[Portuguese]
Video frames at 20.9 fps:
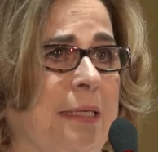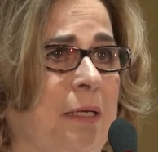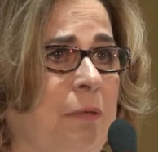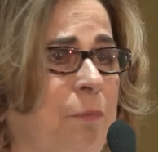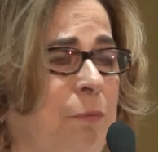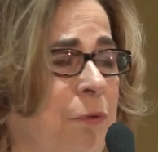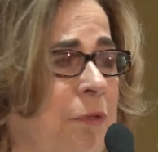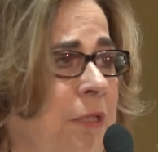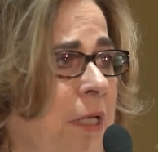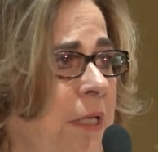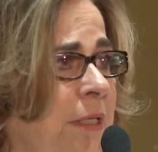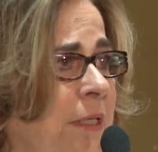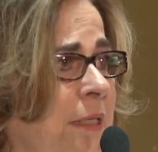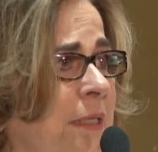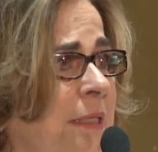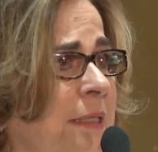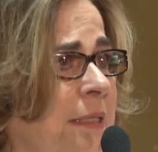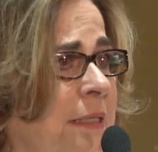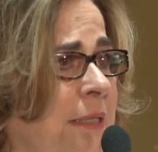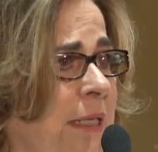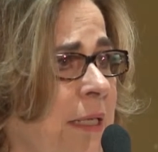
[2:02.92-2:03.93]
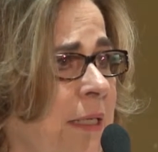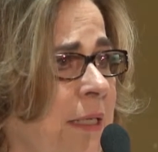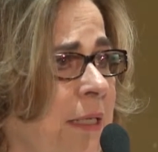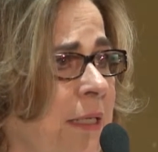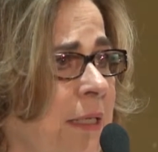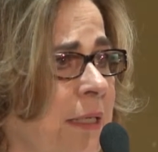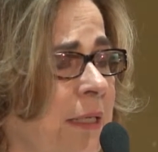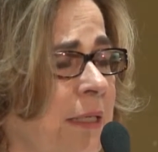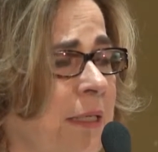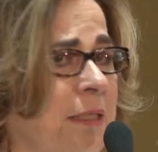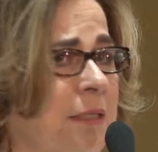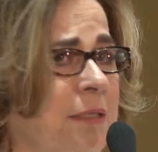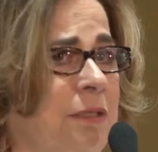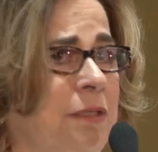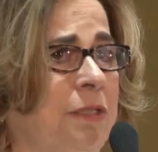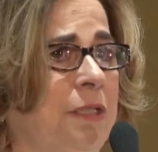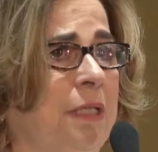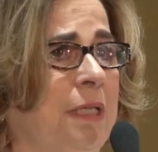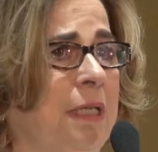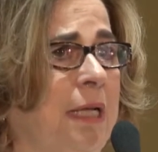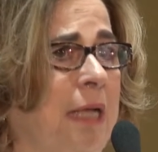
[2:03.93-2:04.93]
não poderia ter
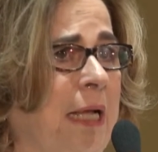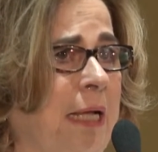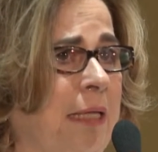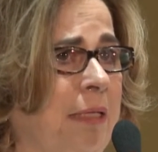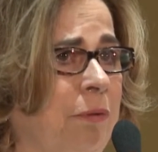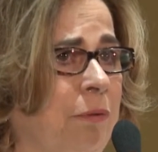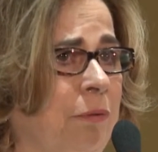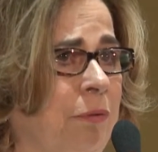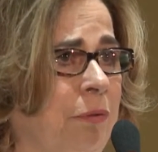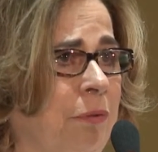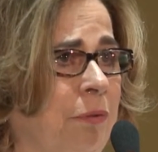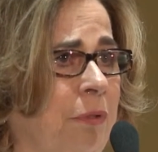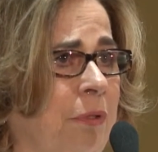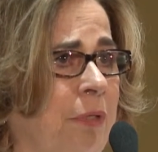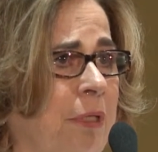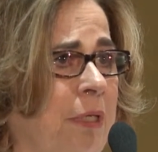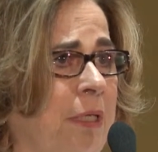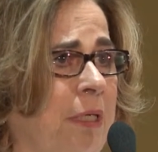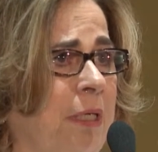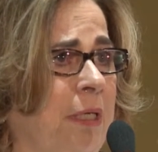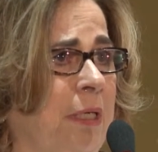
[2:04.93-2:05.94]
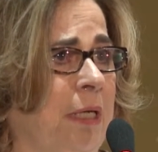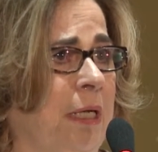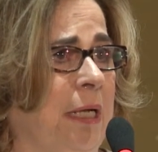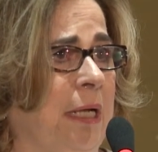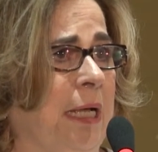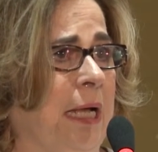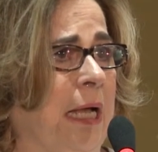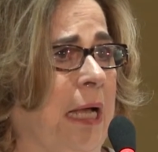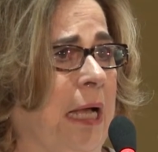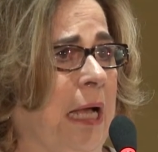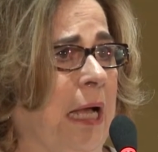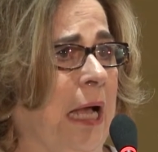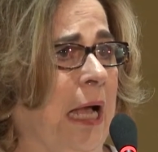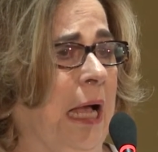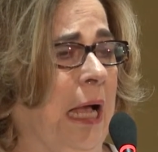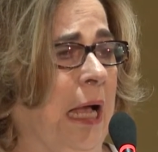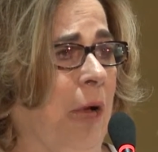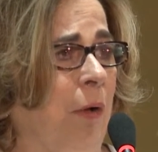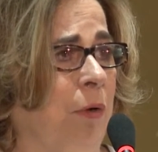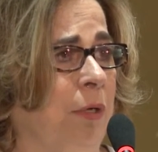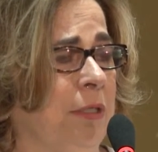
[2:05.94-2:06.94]
chegado
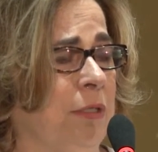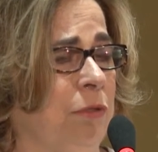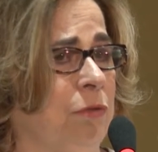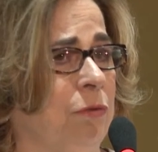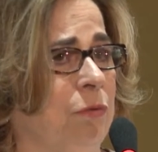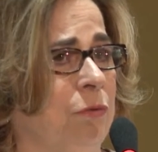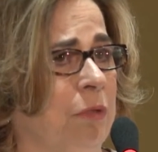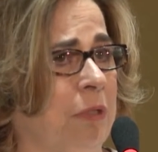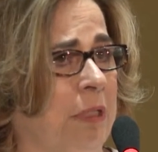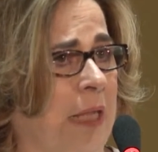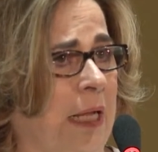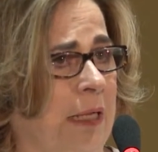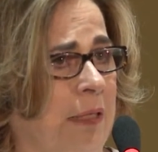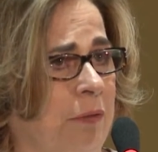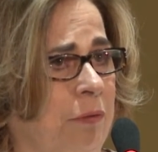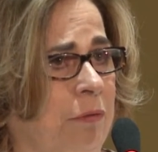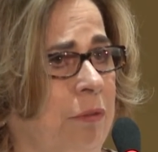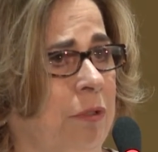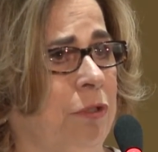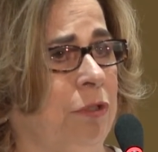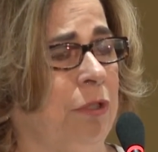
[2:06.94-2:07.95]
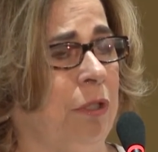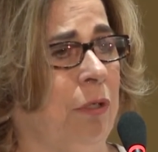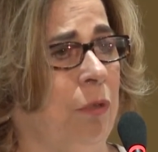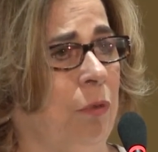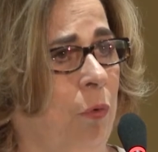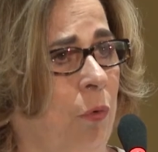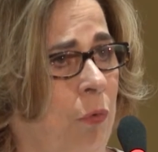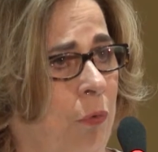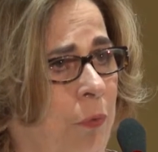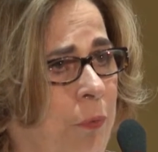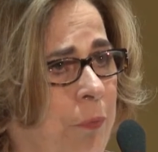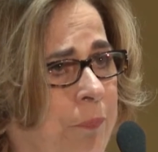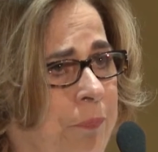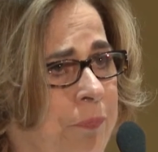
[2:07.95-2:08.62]
ao resultado que chegou